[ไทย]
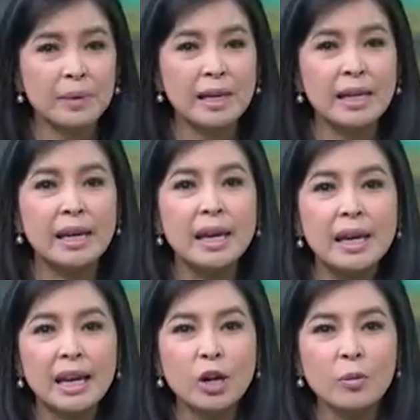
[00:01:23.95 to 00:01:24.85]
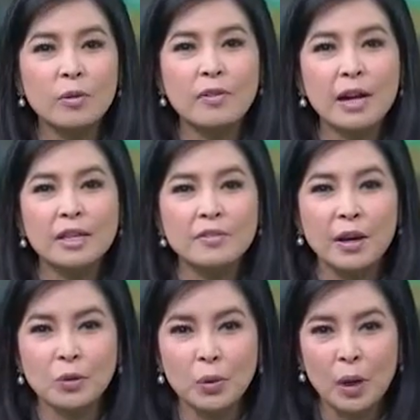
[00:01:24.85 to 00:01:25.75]
Family และคุณผู้ฟังที่
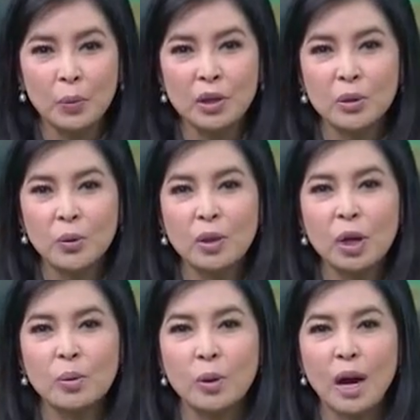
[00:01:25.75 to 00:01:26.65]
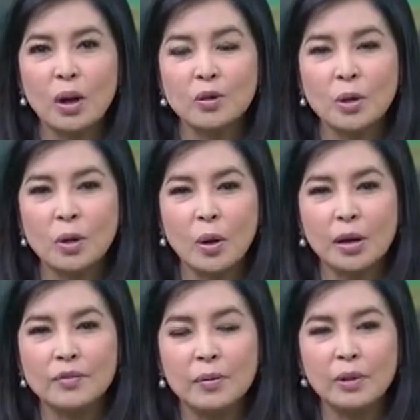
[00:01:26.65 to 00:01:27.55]
ฟังอยู่ทางวิทยุครอบครัวข่าวสทร
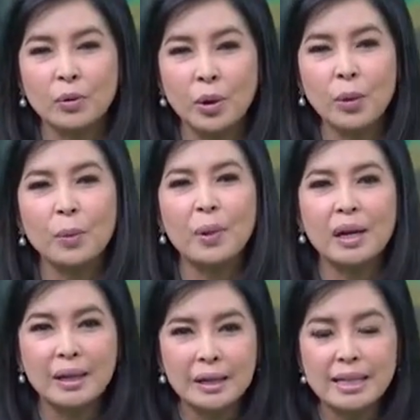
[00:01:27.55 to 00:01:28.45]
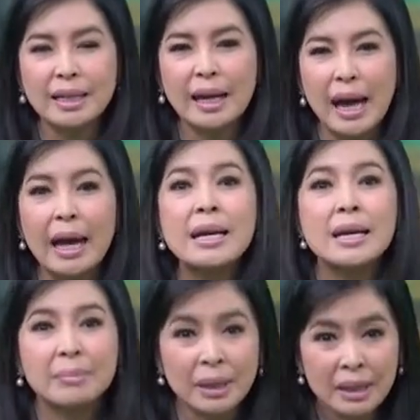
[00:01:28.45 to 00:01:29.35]
FM 106 MHz นะคะ
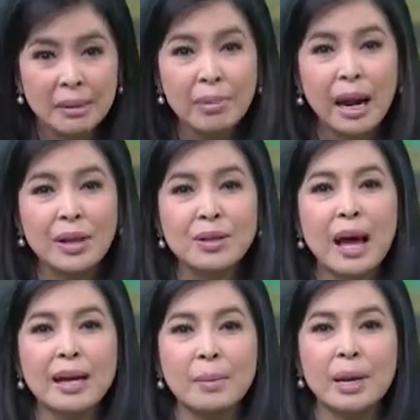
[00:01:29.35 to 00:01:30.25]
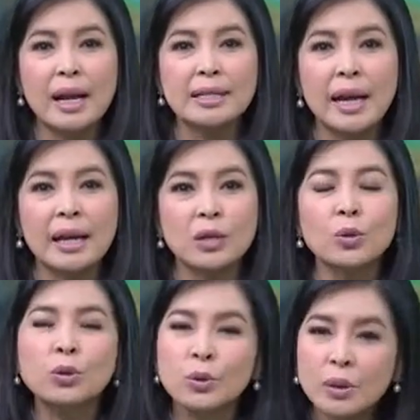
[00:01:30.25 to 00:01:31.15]
มาเติมพลังสร้างแรงบันดาลใจกัน
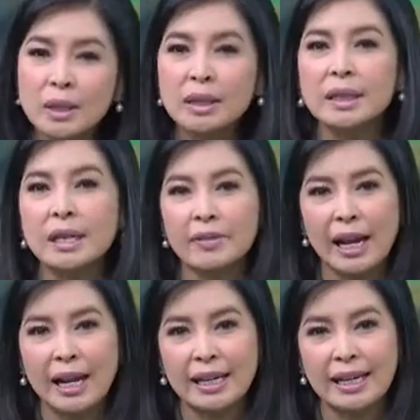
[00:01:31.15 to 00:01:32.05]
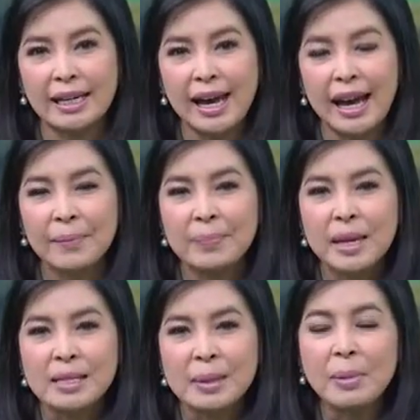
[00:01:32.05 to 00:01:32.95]
ทุก ๆ คืนในเวลานี้ค่ะ
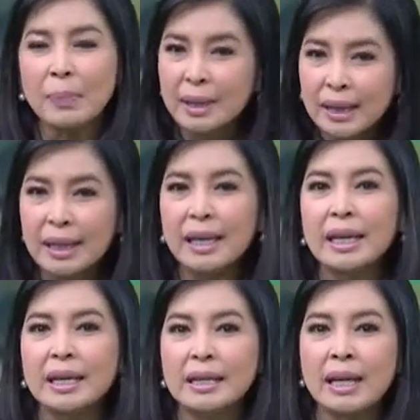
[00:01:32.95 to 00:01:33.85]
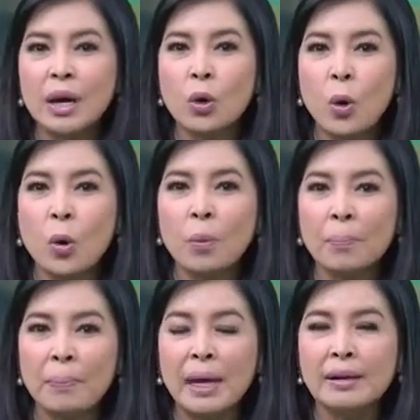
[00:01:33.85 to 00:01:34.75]
สำหรับคืนนี้ยังคง
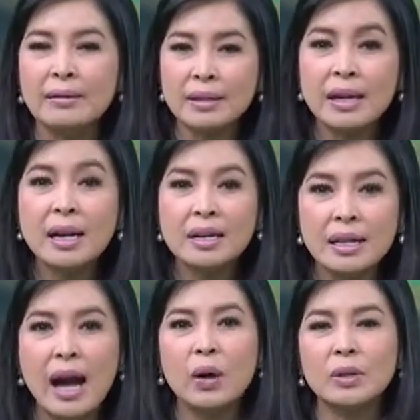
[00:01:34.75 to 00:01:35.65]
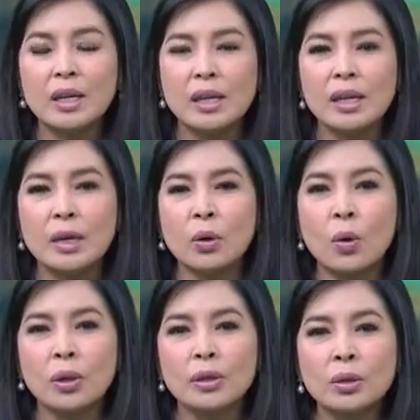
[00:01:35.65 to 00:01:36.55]
เป็นเรื่องราวที่
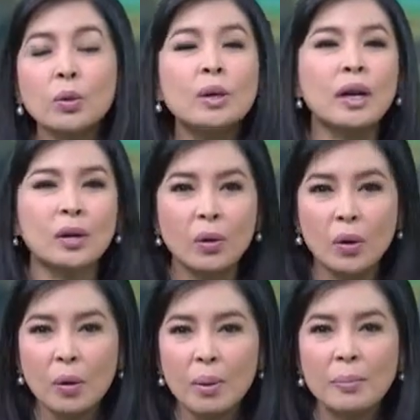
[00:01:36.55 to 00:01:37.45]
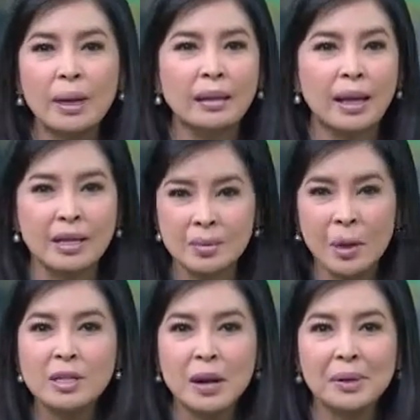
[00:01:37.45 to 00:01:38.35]
คนทั่วทั้งโลกไม่เพียงแต่เฉ
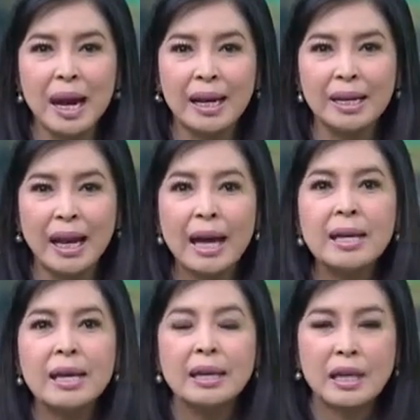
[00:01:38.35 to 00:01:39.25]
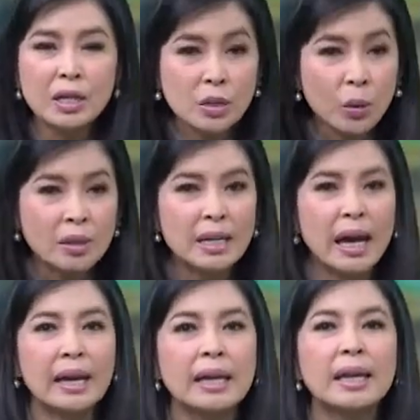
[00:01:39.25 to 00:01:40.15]
พาะชาวไทยนะคะ ที่ส่งใจ
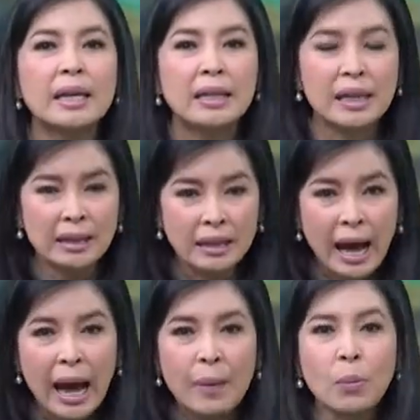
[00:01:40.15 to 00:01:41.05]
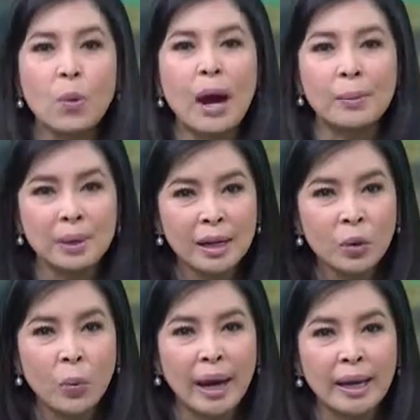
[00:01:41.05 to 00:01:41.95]
ติดตามความเคลื่
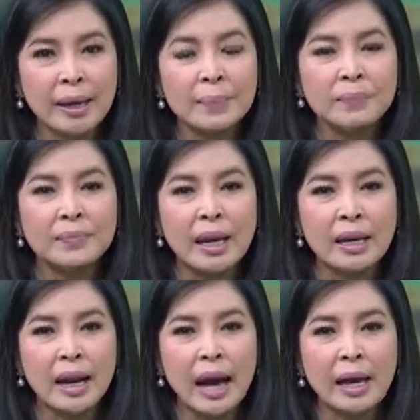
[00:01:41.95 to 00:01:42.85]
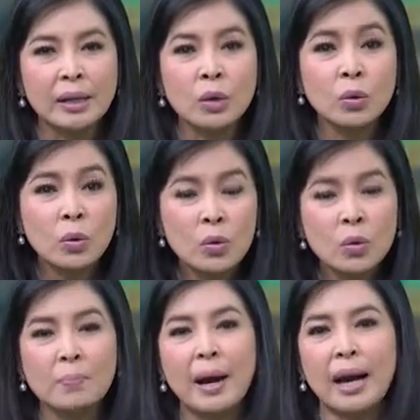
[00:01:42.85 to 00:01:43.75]
อนไหวในการกู้
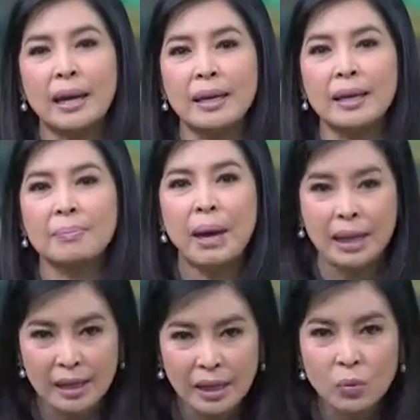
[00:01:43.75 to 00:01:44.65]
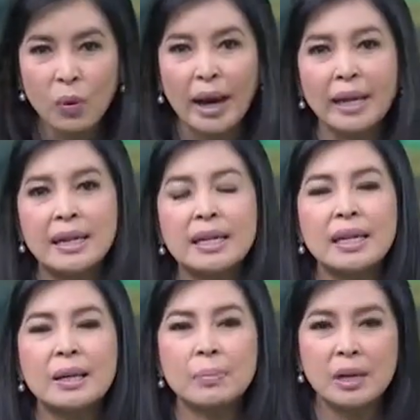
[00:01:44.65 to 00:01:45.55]
ภัยแผ่นดินไหว
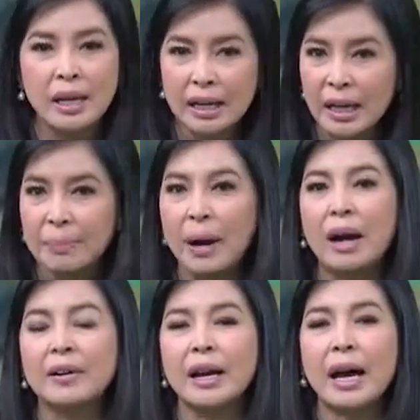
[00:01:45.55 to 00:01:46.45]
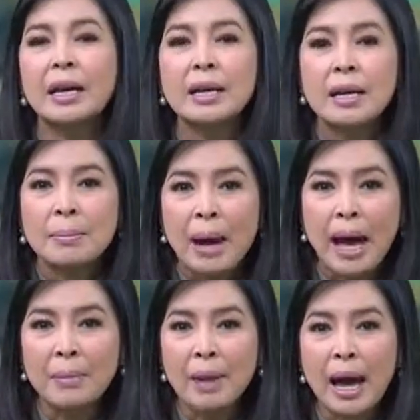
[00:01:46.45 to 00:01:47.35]
ที่ประเทศเนปาลนะคะ
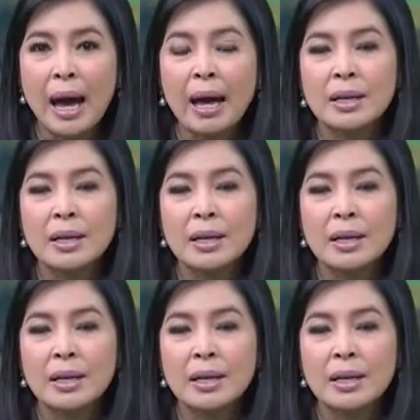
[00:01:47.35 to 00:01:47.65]
ผ่านมา